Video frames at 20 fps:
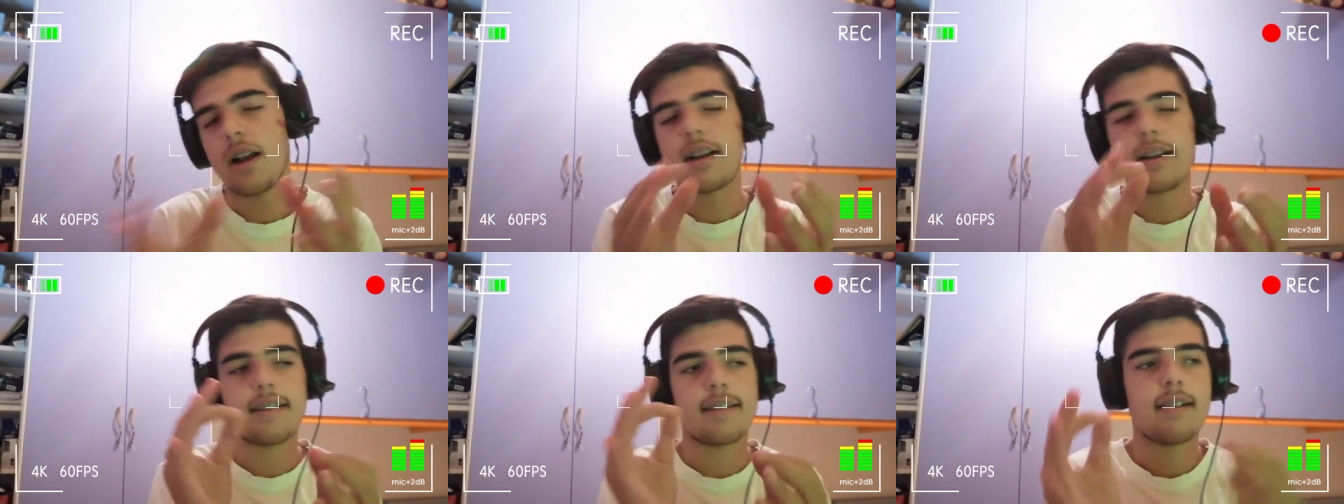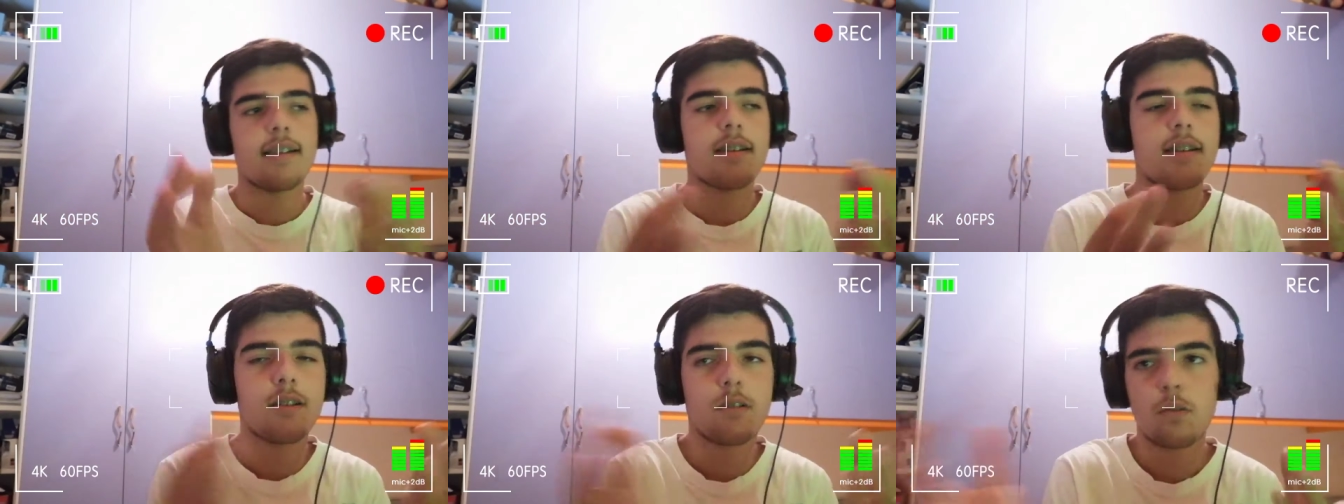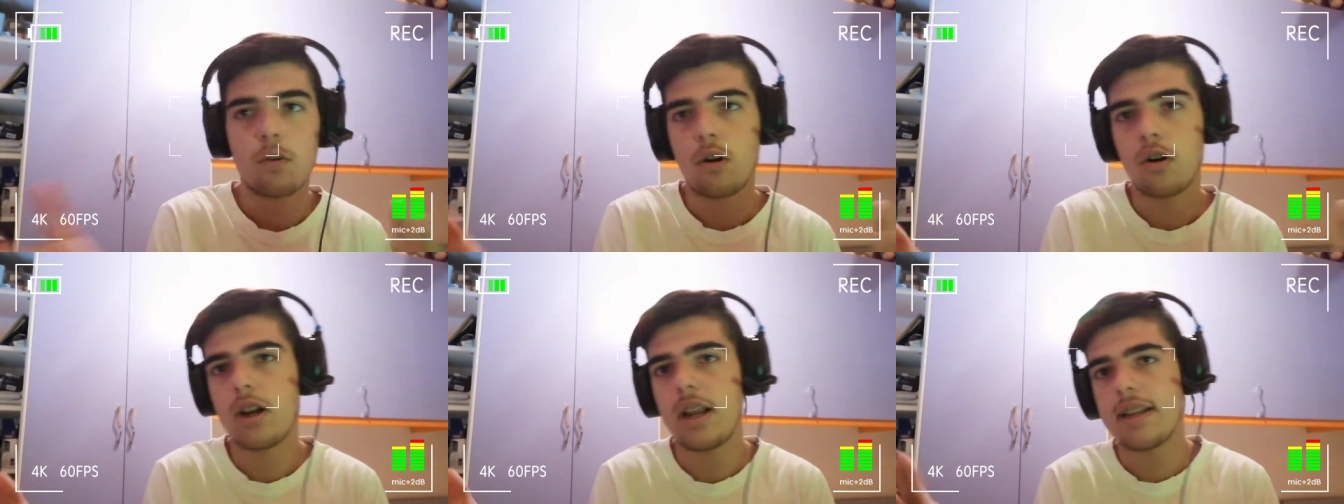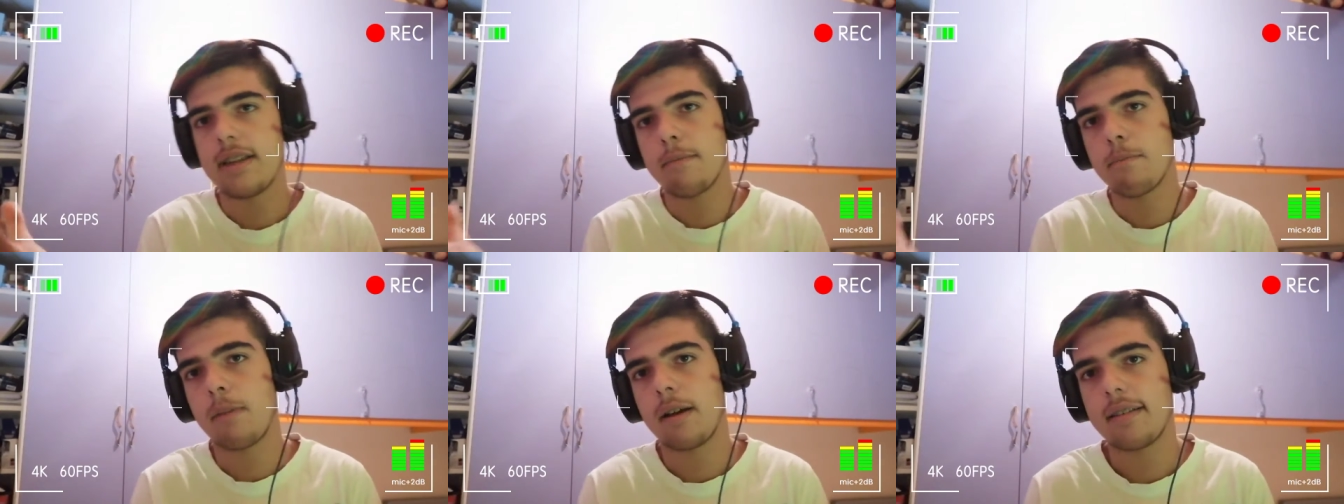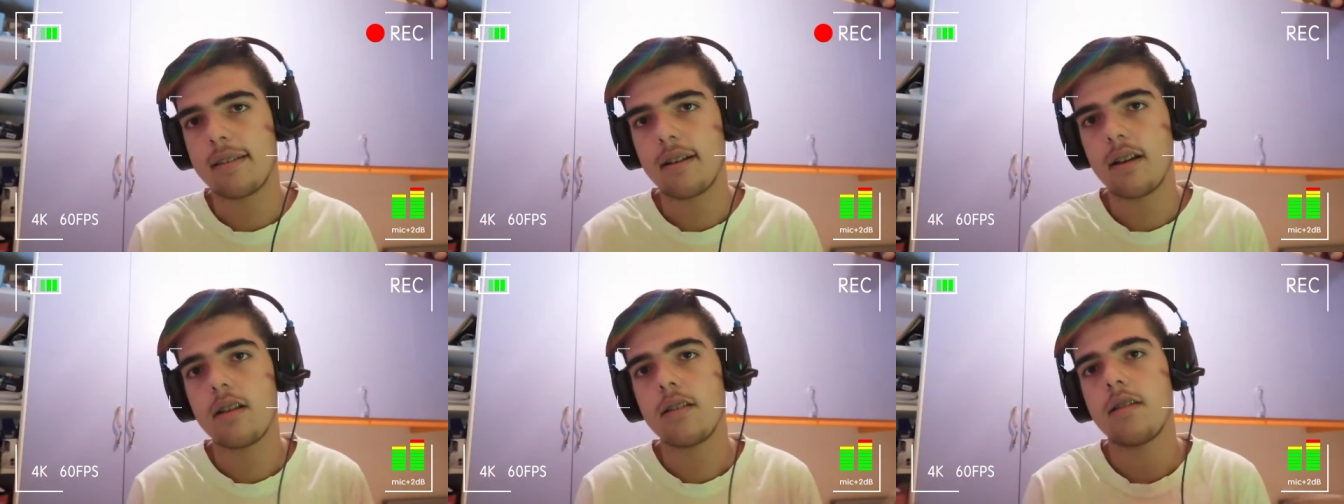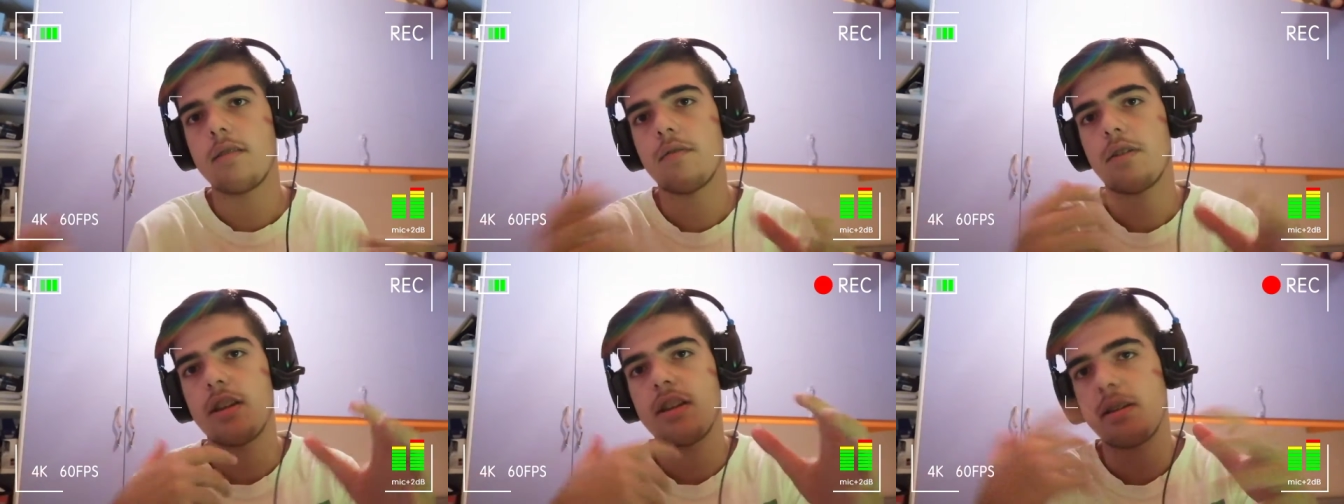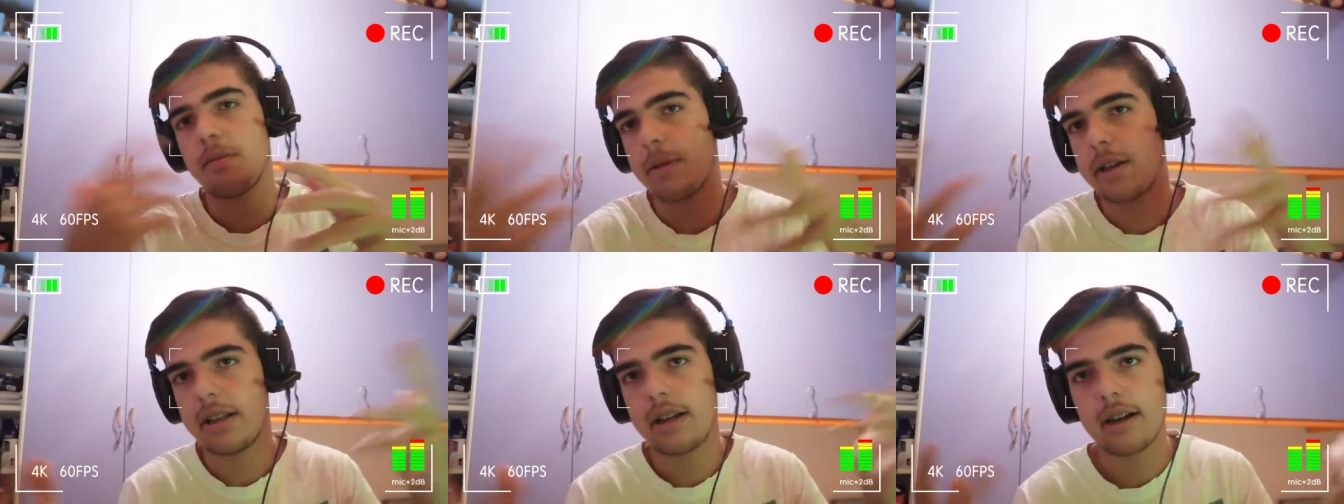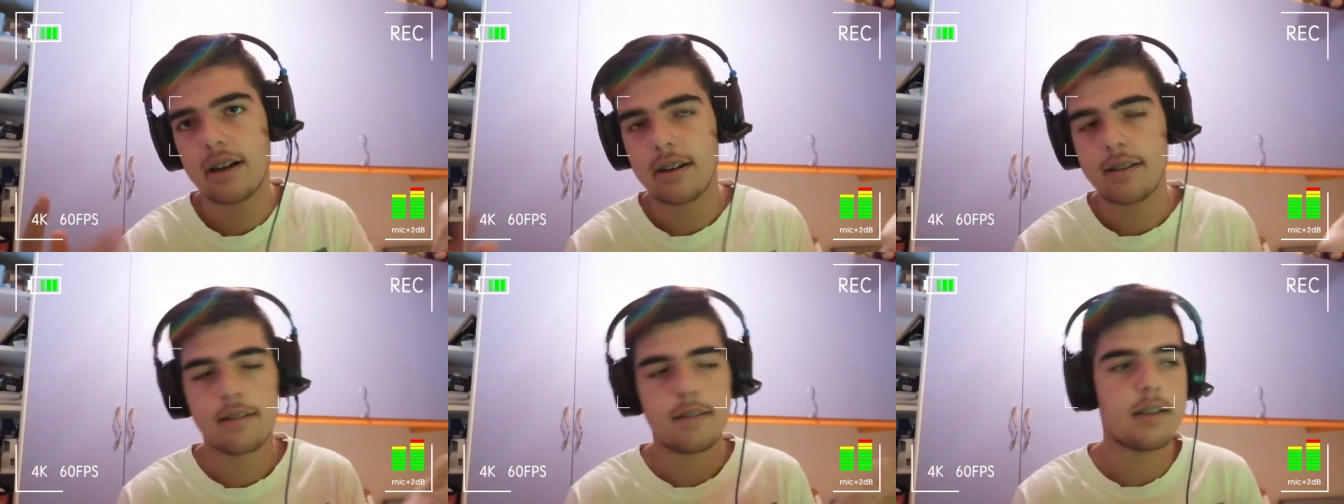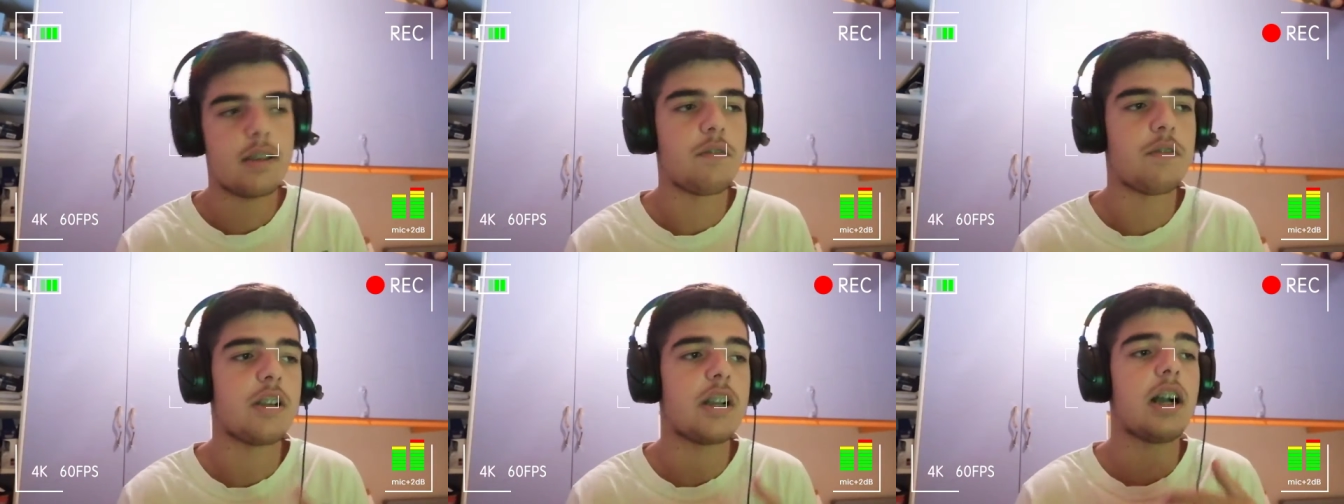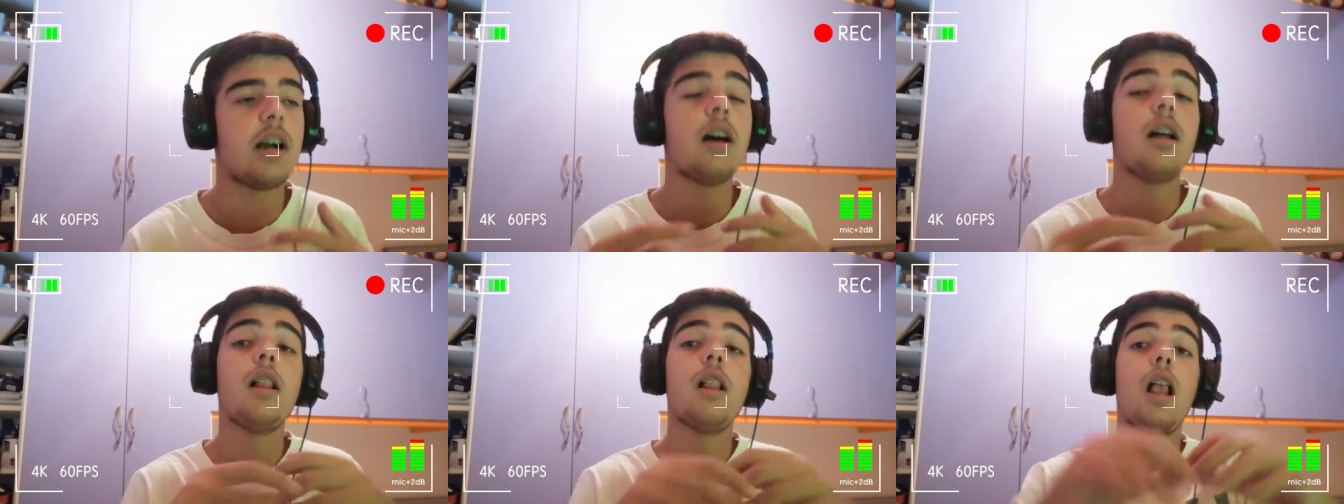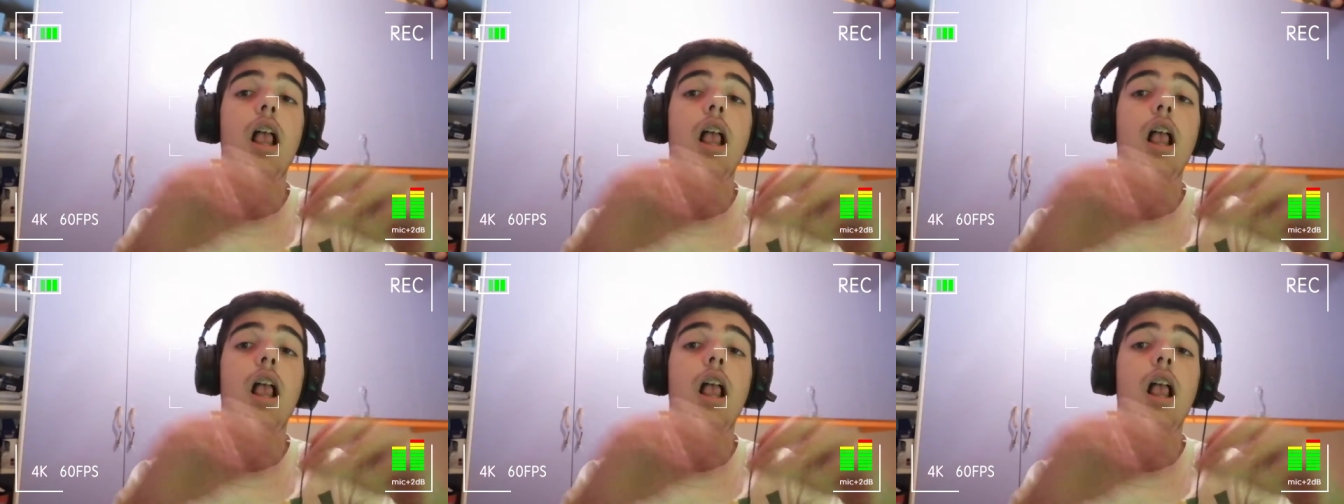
Anche se il Sassuolo non è di bassa classifica, è di media classifica.